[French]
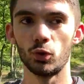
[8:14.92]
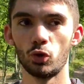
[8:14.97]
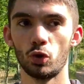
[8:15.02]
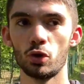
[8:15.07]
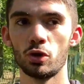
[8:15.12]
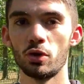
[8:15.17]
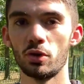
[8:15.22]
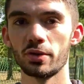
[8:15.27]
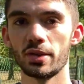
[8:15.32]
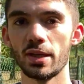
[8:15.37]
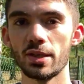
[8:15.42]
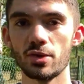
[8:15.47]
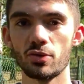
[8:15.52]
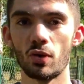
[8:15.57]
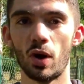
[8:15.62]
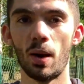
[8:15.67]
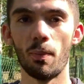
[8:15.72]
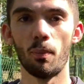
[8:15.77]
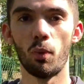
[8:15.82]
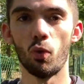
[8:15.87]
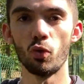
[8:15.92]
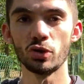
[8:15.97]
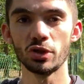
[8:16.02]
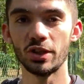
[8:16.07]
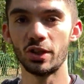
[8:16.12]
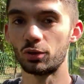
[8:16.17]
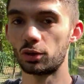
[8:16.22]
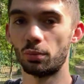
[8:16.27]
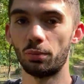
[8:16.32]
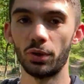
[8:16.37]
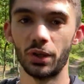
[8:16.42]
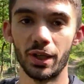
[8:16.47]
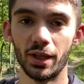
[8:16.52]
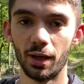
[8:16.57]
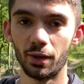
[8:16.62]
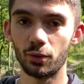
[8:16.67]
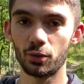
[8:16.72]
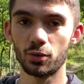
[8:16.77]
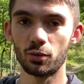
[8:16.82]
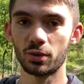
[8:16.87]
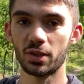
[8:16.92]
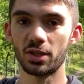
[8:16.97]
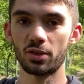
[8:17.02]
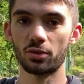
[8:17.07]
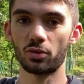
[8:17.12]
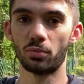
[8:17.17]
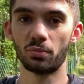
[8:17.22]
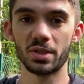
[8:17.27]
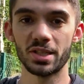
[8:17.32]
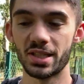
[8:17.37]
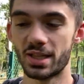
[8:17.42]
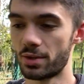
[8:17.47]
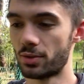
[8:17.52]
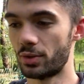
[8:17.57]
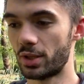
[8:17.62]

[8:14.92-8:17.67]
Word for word: de se lancer sur un projet entrepreneurial, de se lancer sur son business, son